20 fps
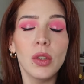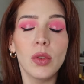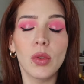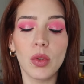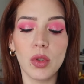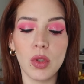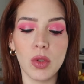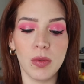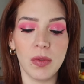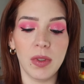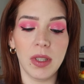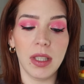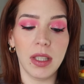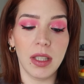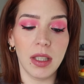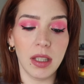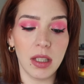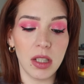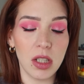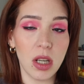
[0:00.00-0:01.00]
Donc je
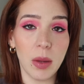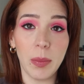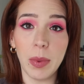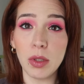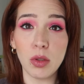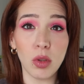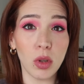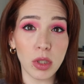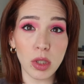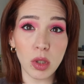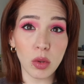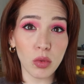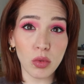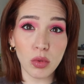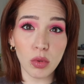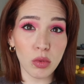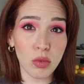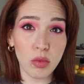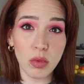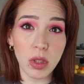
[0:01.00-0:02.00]
vais déjà pas sortir
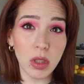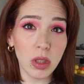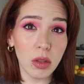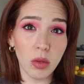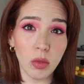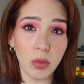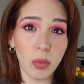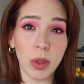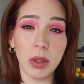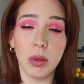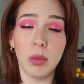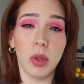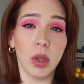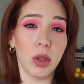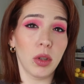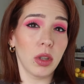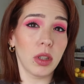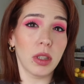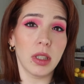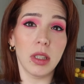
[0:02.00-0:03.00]
aujourd'hui, donc pas de
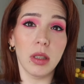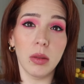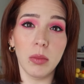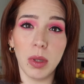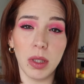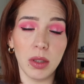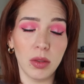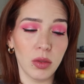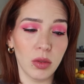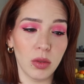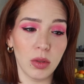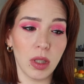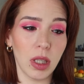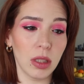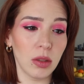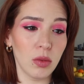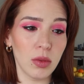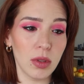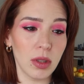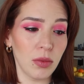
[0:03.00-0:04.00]
Burger King, pas de
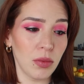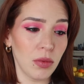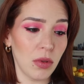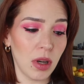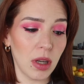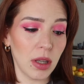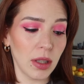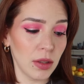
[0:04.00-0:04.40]
cadeau Sephora,